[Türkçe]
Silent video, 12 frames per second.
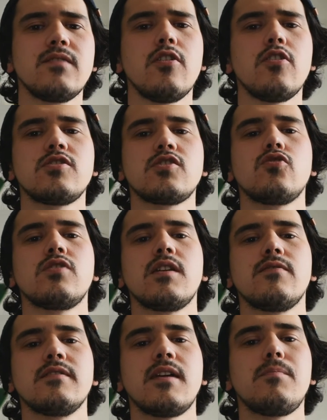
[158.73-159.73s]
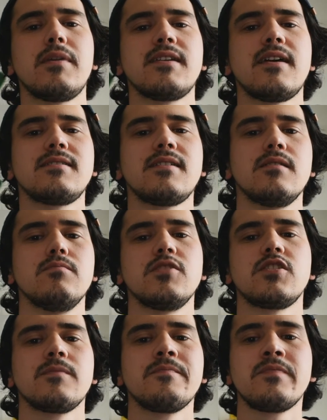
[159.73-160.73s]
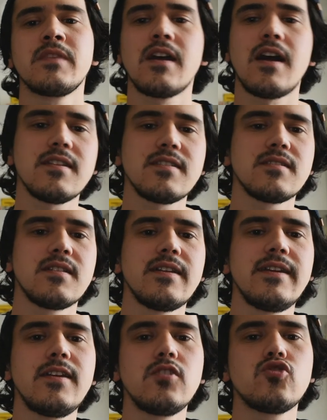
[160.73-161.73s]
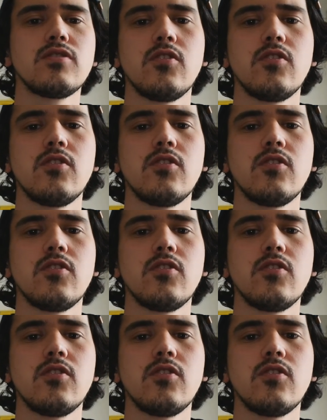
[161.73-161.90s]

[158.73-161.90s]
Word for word: Wollaston tarafından patente alınmış. Aslında 200 yıl